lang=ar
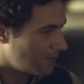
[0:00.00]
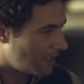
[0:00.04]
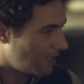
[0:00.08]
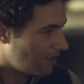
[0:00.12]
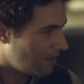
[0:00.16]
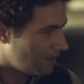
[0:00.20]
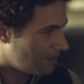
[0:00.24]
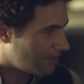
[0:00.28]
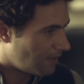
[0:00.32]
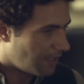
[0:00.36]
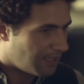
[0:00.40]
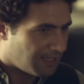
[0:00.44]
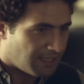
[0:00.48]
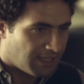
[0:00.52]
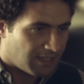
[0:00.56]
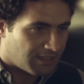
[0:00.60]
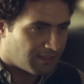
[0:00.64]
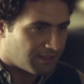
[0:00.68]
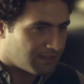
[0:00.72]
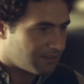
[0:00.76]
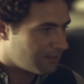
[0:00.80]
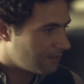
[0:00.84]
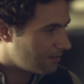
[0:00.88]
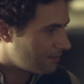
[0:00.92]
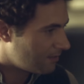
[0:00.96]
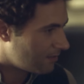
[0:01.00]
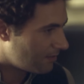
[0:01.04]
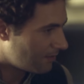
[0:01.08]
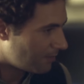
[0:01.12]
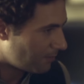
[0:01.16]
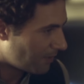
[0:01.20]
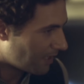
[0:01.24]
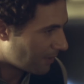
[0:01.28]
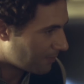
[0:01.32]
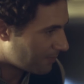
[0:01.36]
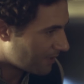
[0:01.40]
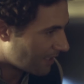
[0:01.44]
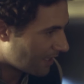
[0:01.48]
ايه الثلاجه ما
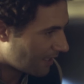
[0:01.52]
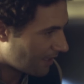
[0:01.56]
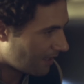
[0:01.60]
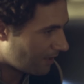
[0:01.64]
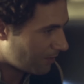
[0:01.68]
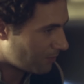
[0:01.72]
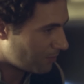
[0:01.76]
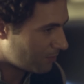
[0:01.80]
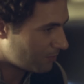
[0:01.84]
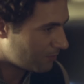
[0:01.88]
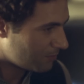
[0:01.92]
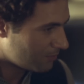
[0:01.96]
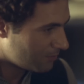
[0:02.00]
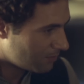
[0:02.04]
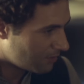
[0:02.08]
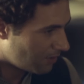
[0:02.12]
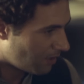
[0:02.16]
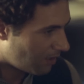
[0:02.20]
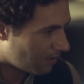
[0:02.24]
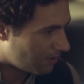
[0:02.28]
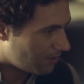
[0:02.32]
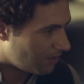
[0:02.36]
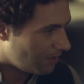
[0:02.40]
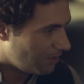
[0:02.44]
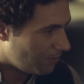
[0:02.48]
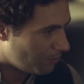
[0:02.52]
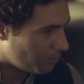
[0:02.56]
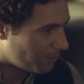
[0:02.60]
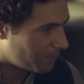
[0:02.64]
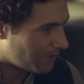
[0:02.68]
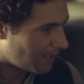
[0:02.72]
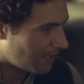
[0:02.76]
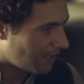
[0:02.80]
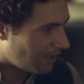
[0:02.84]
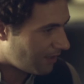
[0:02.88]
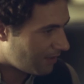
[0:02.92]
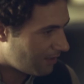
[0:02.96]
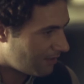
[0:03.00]
جبناها وكراتين
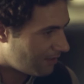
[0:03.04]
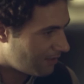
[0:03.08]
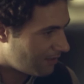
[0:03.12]
وبتاع